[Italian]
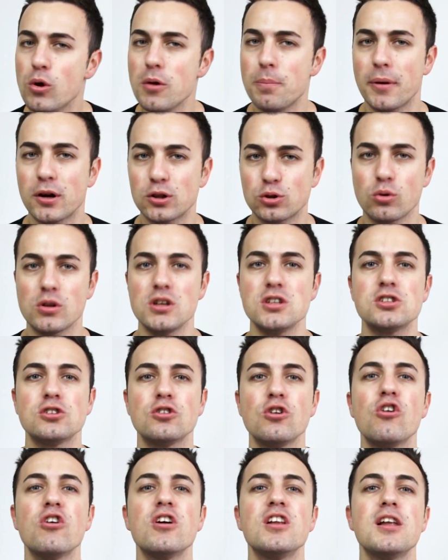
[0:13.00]
qui
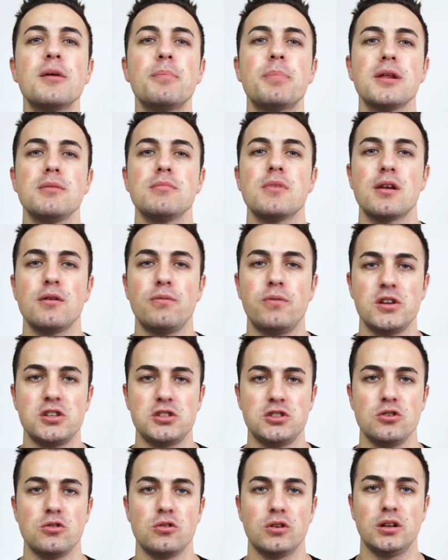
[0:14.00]
partorisco la prima
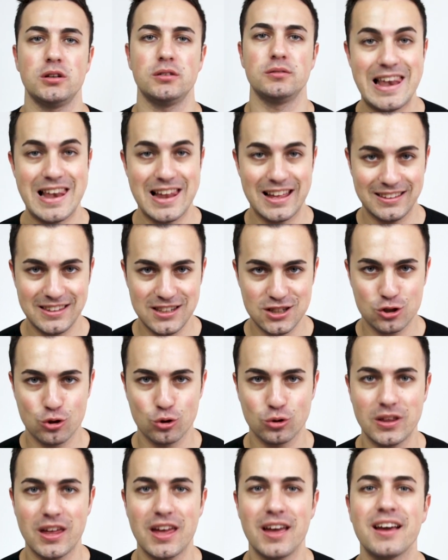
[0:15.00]
riflessione. La
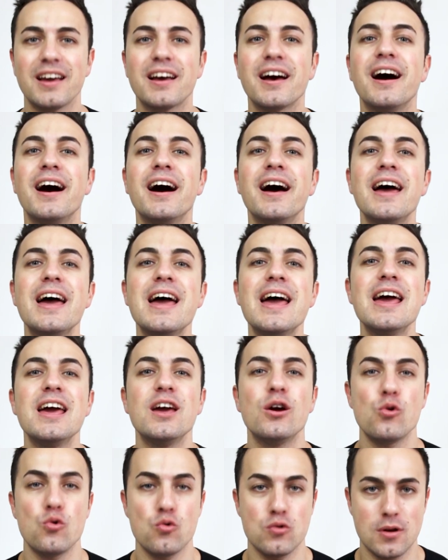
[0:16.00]
discoteca
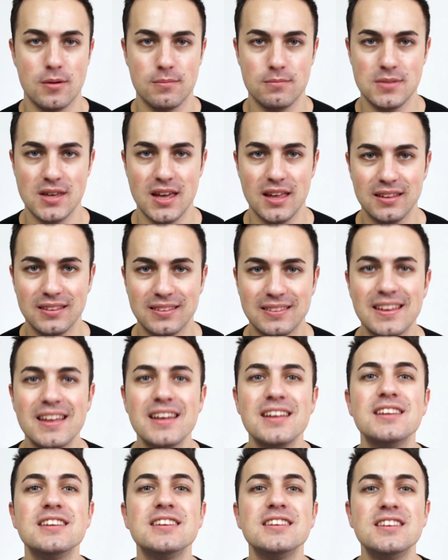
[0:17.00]
è un
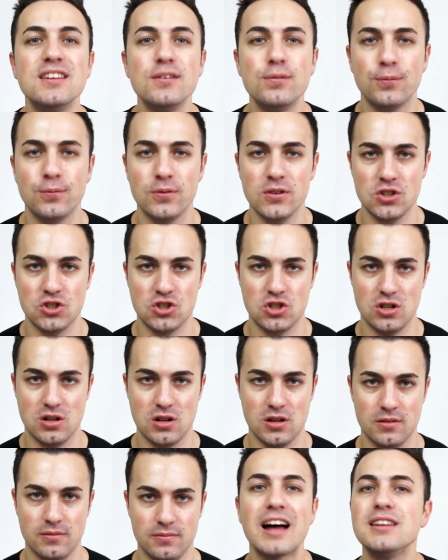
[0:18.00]
ambiente
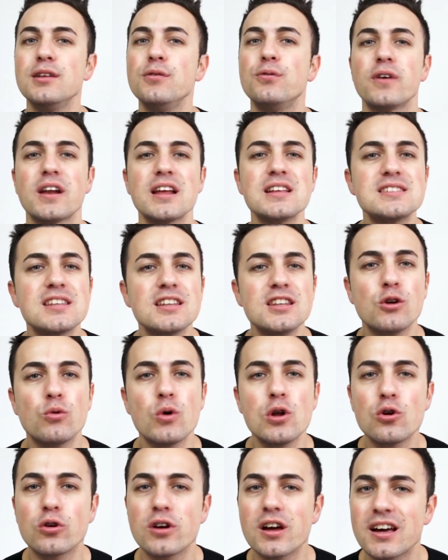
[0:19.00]
difficile. A differenza di
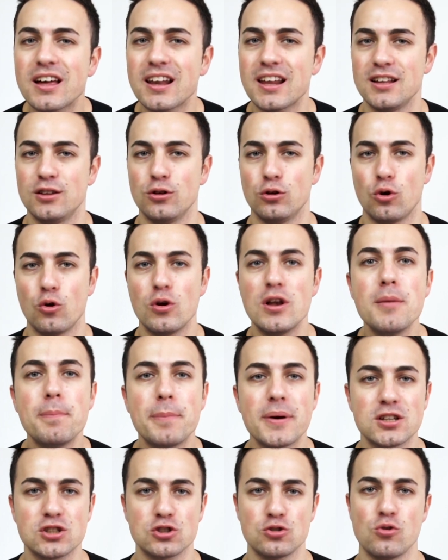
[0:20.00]
quello che credono le
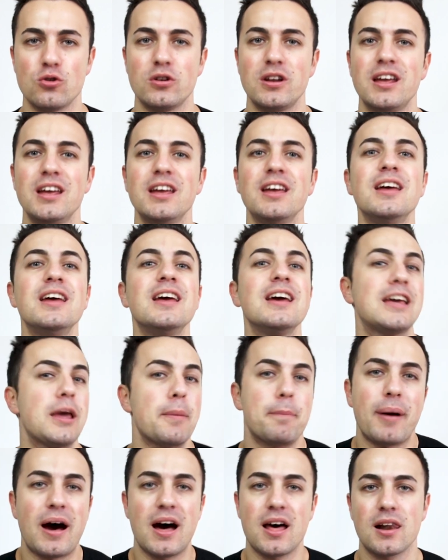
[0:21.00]
persone, che
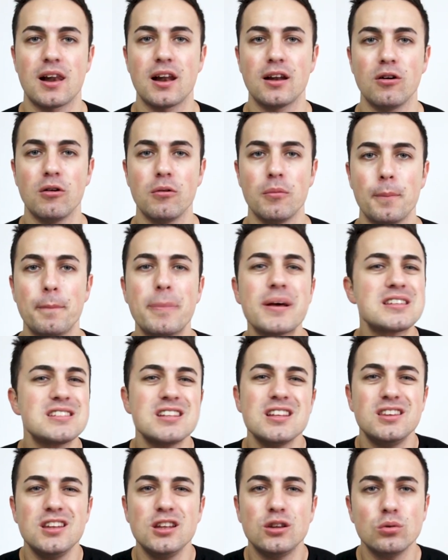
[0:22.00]
parlano per
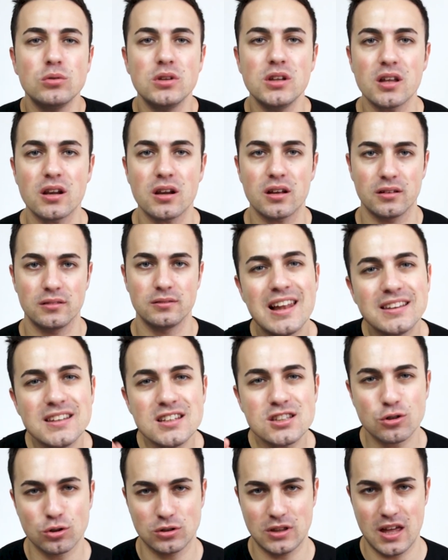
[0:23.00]
sentito dire. La
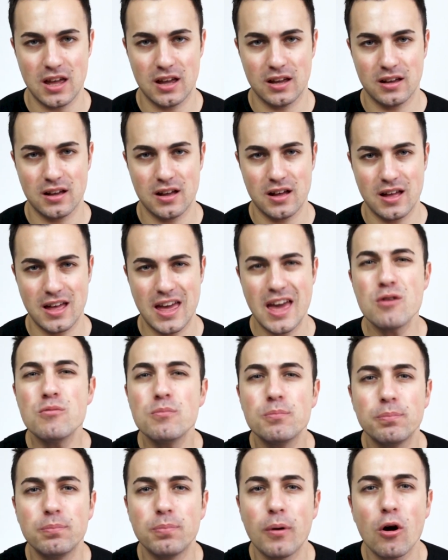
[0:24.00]
discoteca è
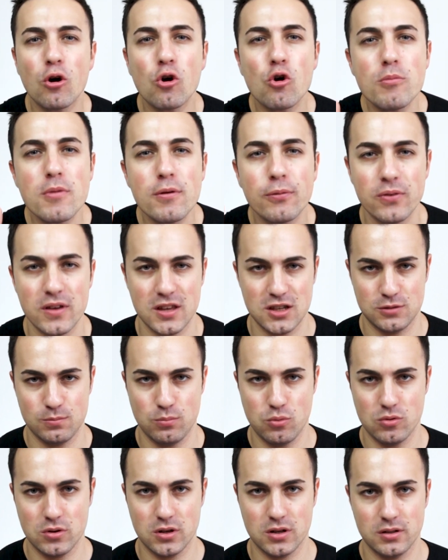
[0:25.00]
un po' come
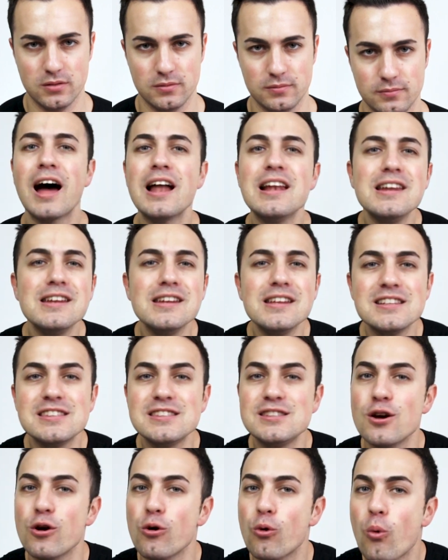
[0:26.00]
Facebook.
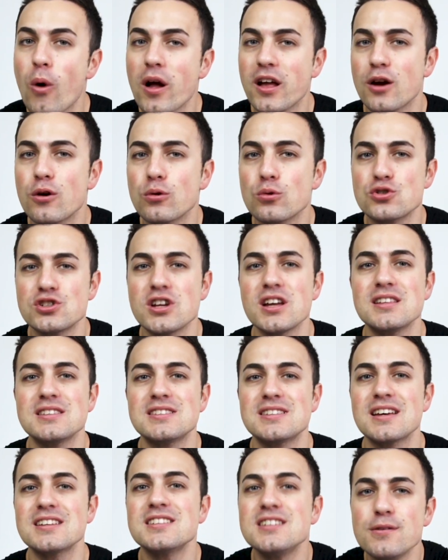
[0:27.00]
All'inizio qualche
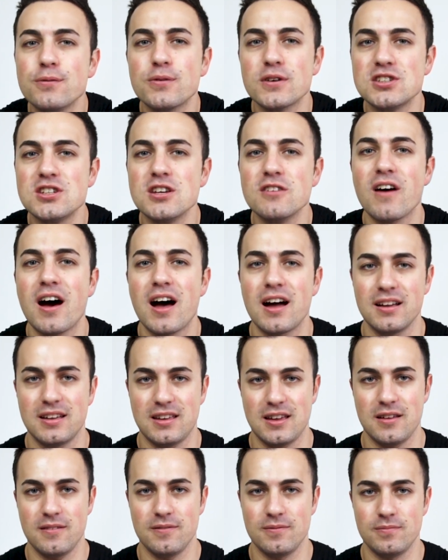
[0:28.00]
conoscenza si faceva
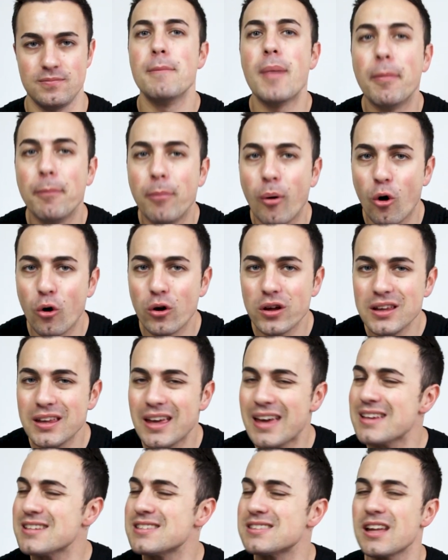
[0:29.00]
anche, ma
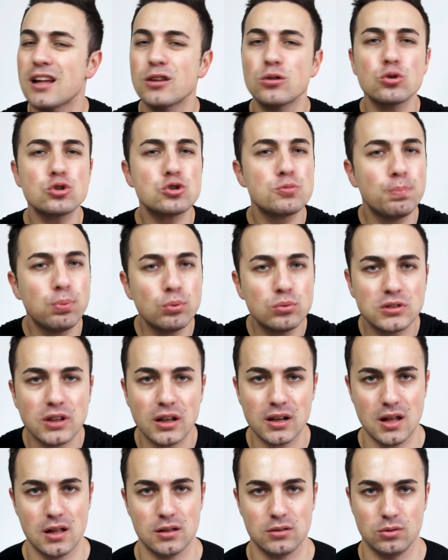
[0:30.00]
poi è stato
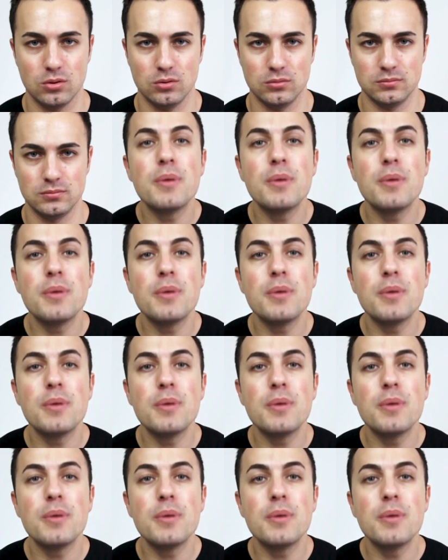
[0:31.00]
sputtanato